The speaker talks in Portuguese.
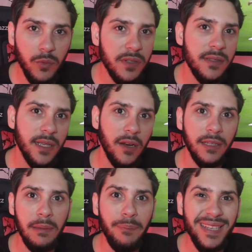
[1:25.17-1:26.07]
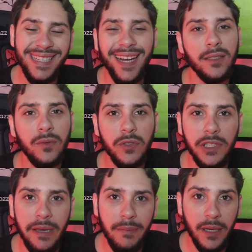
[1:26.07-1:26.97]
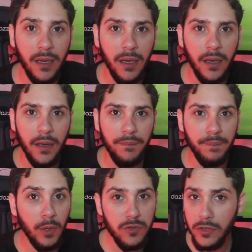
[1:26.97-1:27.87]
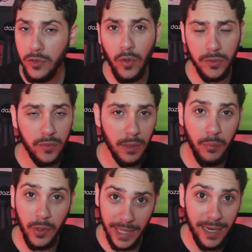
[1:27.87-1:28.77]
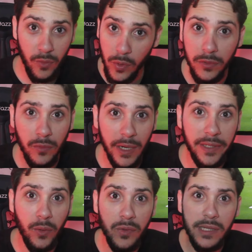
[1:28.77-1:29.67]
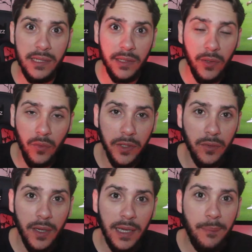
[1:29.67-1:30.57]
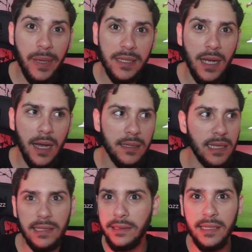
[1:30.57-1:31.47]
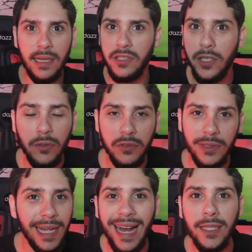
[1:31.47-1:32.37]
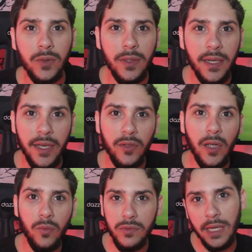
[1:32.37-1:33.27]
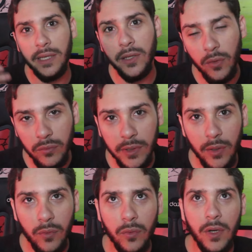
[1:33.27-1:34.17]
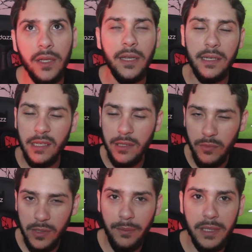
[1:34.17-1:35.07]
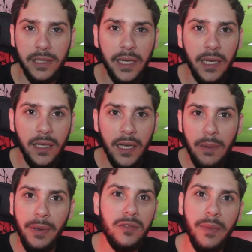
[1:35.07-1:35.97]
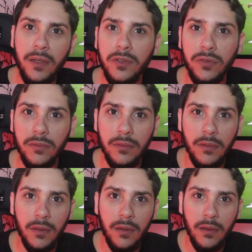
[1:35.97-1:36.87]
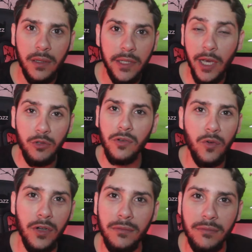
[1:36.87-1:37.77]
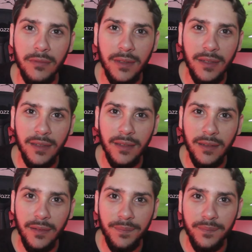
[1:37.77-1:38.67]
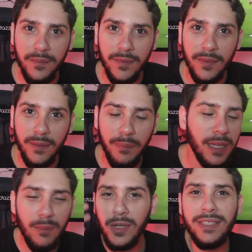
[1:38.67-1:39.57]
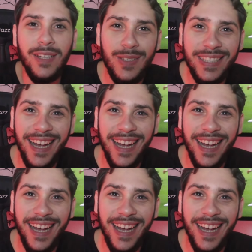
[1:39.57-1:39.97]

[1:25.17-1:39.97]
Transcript: muito sincero, ele tem pesado o time. Não só de gordura, porque ele é gordo. Ele tem 1,68 e pesa 67 quilos. Tá errado. Eu tenho 1,71, tenho 3 centímetros a mais que ele e peso menos. E eu sou gordo. Pelo amor de Deus,